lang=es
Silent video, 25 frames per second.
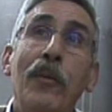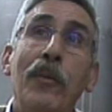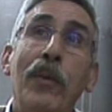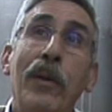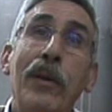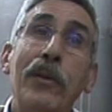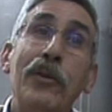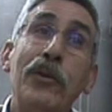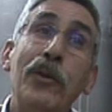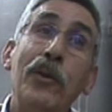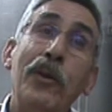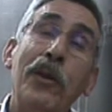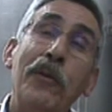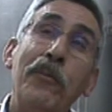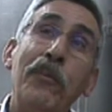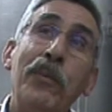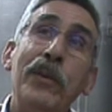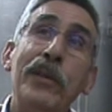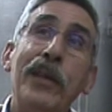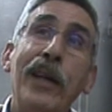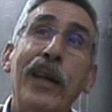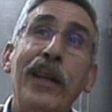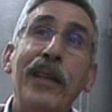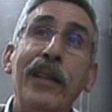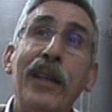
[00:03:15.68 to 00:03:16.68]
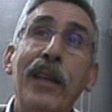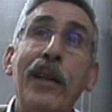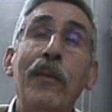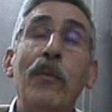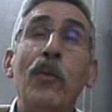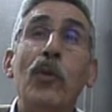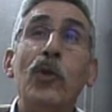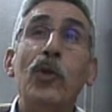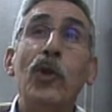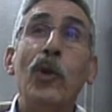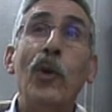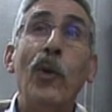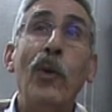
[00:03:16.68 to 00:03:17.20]
Por eso después hay que tener
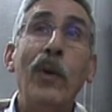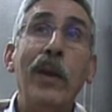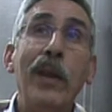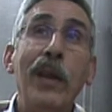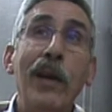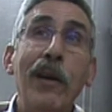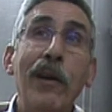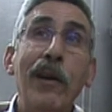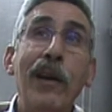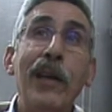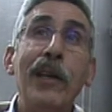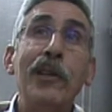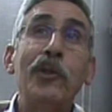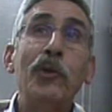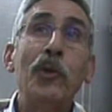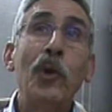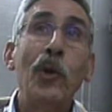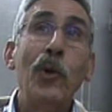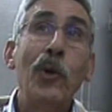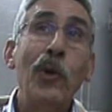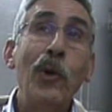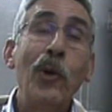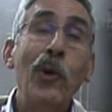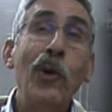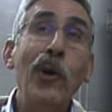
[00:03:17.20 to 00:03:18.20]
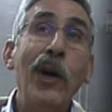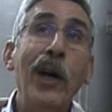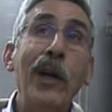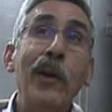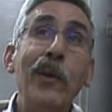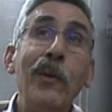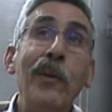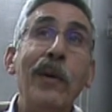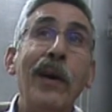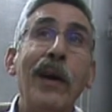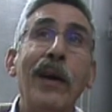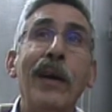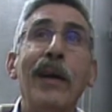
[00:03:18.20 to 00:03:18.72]
mucho cuidado que esto no coja
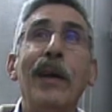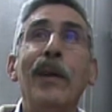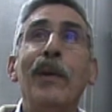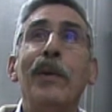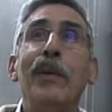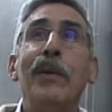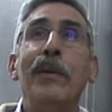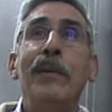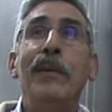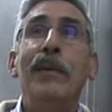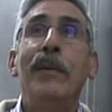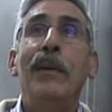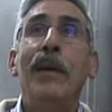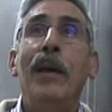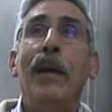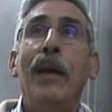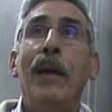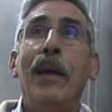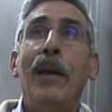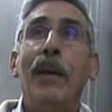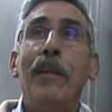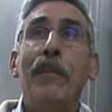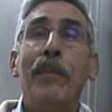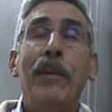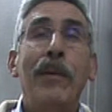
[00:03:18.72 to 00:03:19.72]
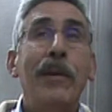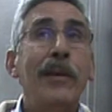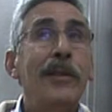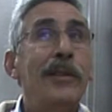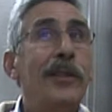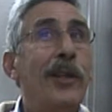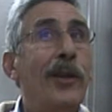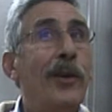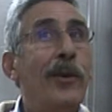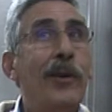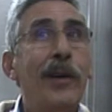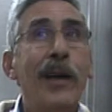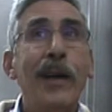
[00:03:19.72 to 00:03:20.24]
nunca calor, porque
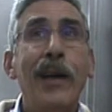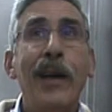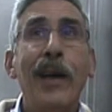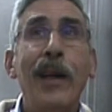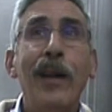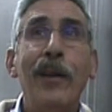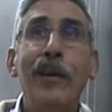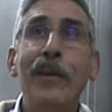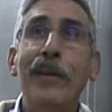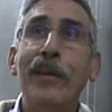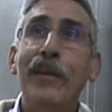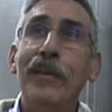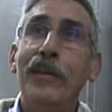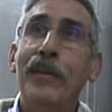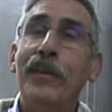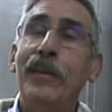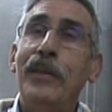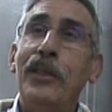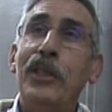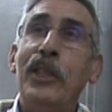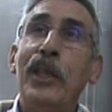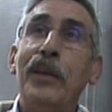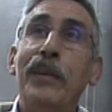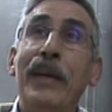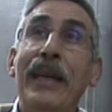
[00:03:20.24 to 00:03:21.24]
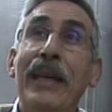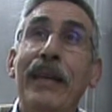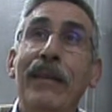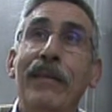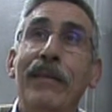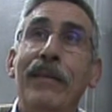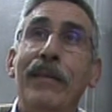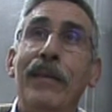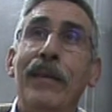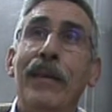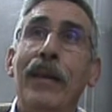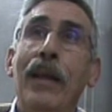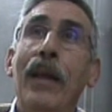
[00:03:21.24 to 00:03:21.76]
si coge calor se va.
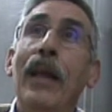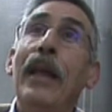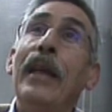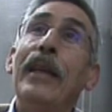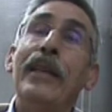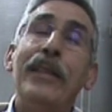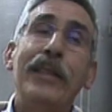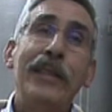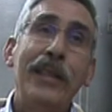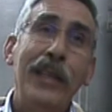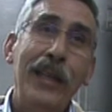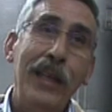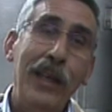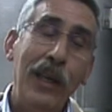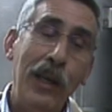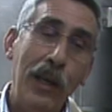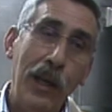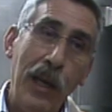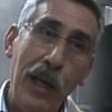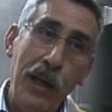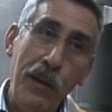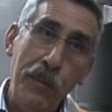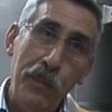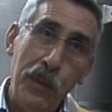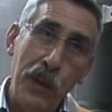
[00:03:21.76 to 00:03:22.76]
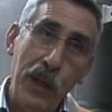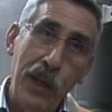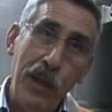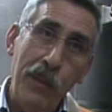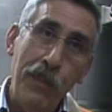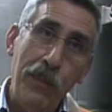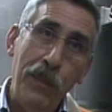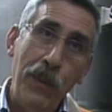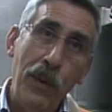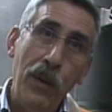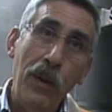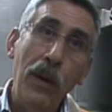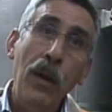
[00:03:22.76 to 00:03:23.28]
Si hay, por
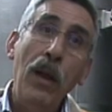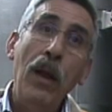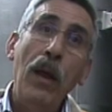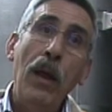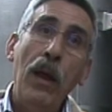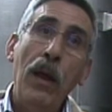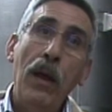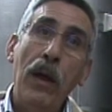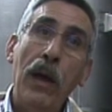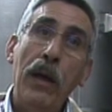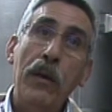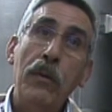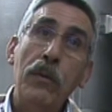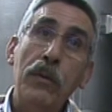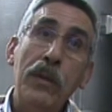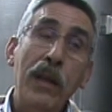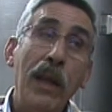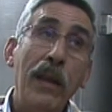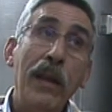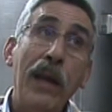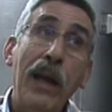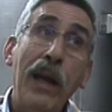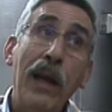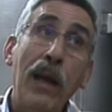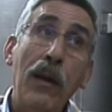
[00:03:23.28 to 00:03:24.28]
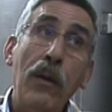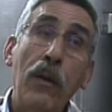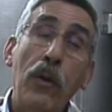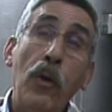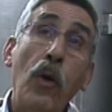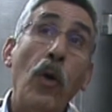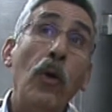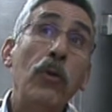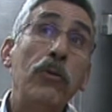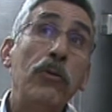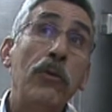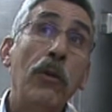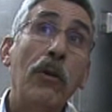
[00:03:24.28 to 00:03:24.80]
ejemplo, hay un día de
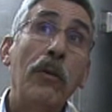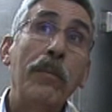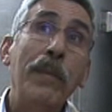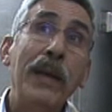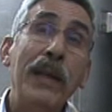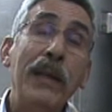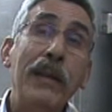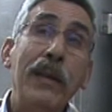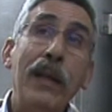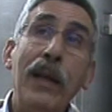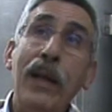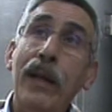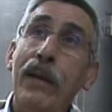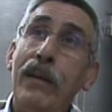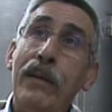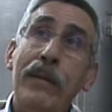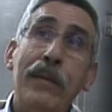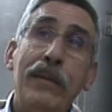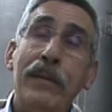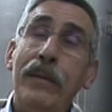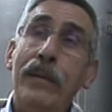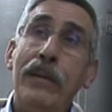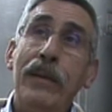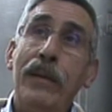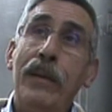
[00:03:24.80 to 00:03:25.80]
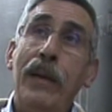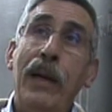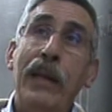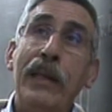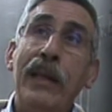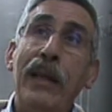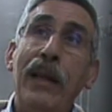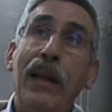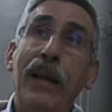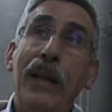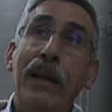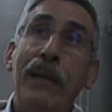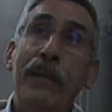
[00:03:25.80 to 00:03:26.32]
calor con tormenta, a
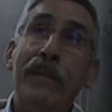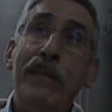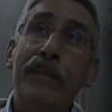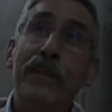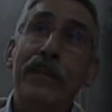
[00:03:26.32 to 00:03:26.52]
tirar.